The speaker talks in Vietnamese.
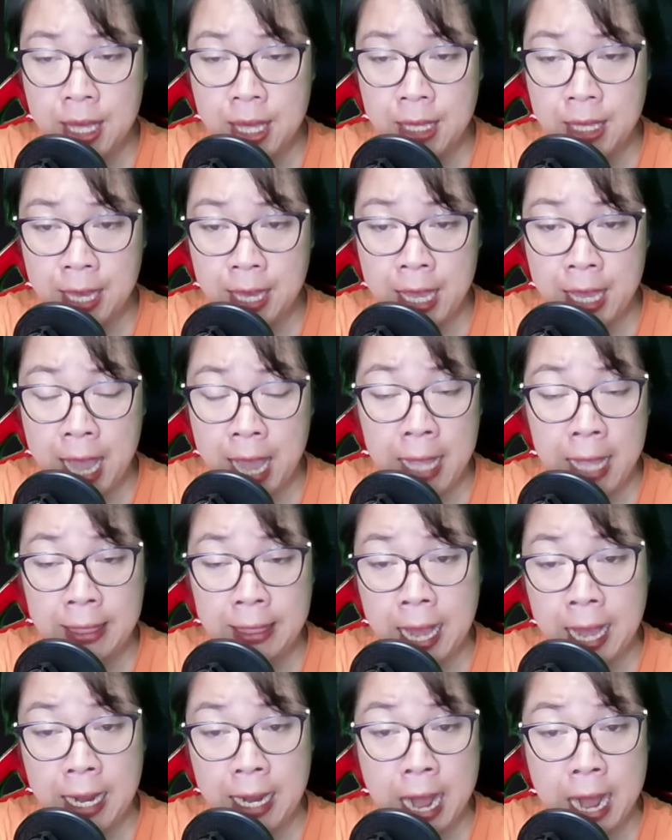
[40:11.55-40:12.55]
Khi anh
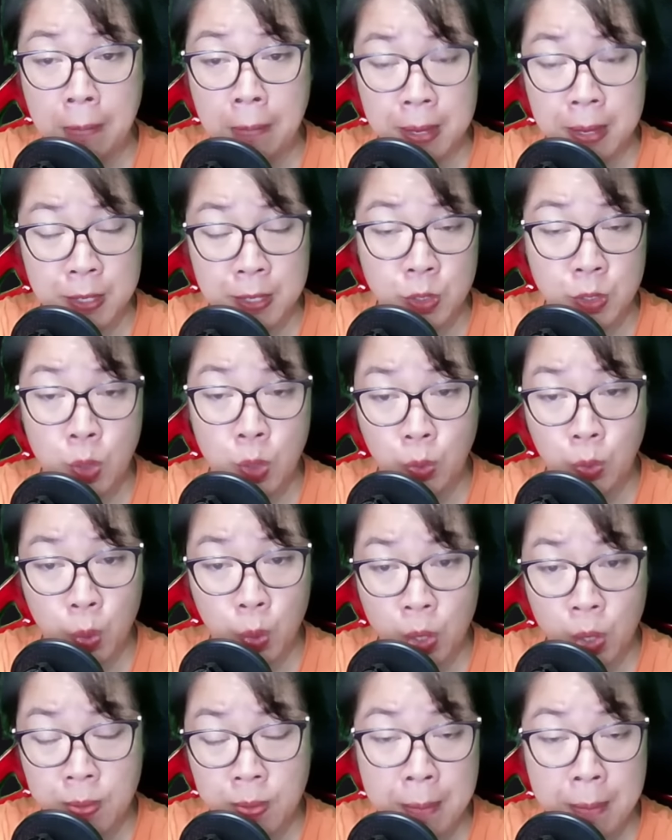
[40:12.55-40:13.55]
ta đang bận rộn
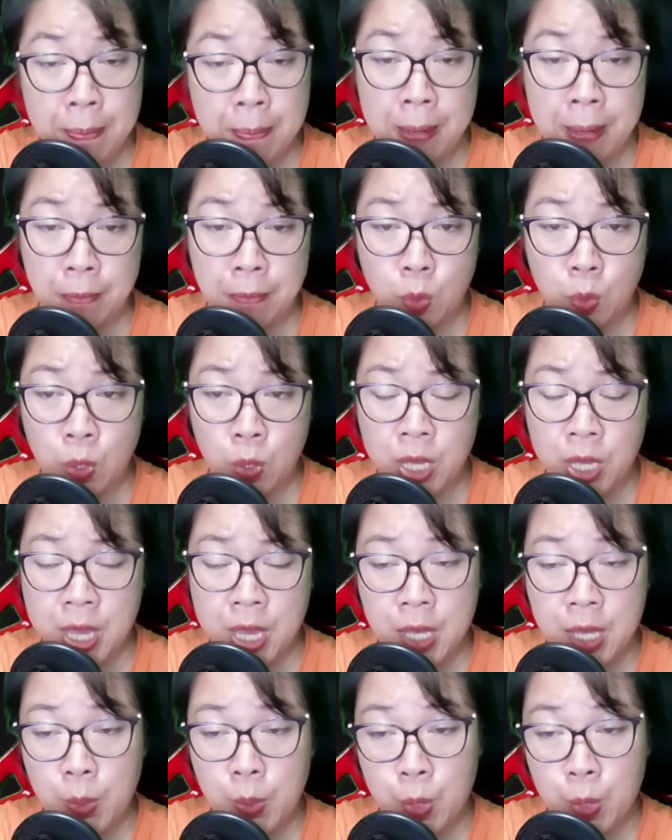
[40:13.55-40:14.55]
tối tăm mặt mũi,
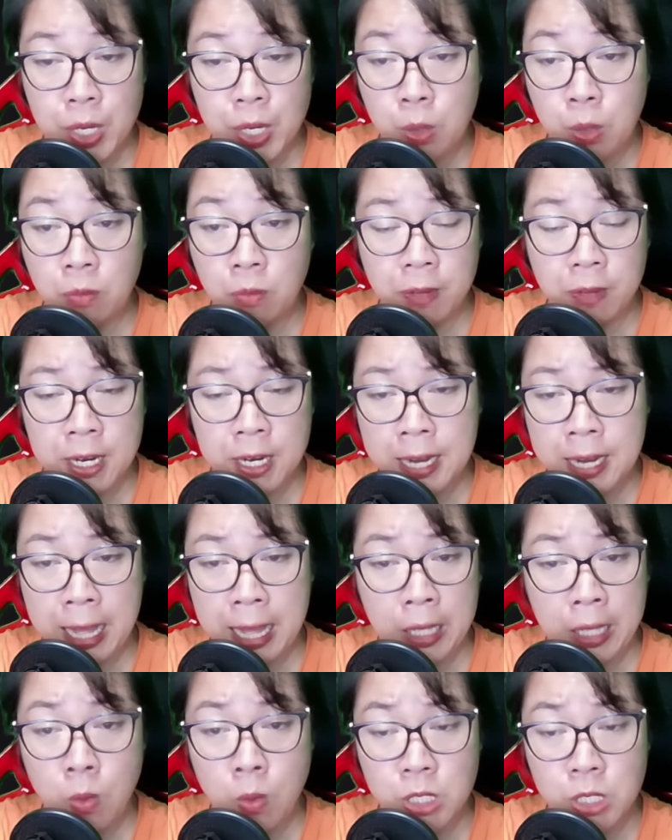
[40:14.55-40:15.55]
Nguyễn Thục Vân lại
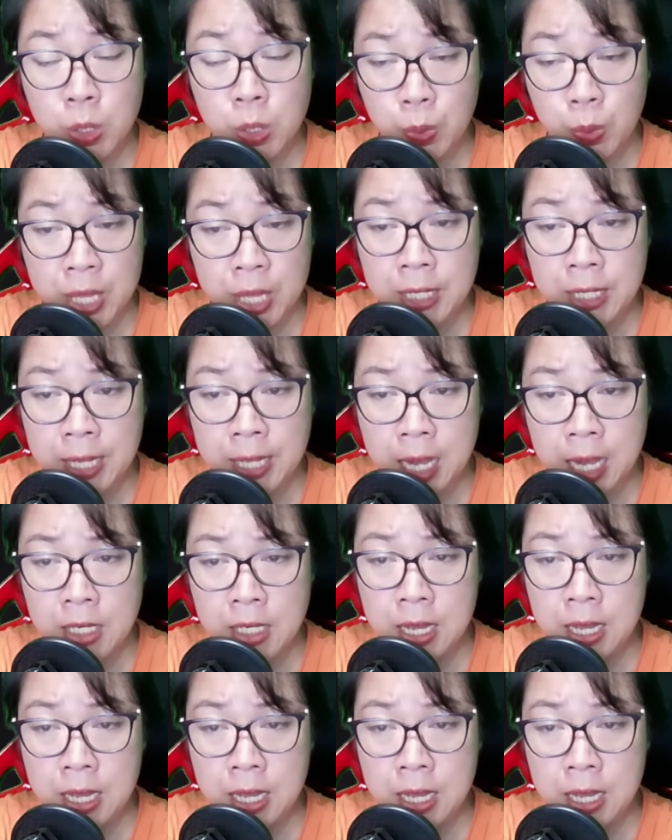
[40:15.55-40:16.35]
không chịu yên thân.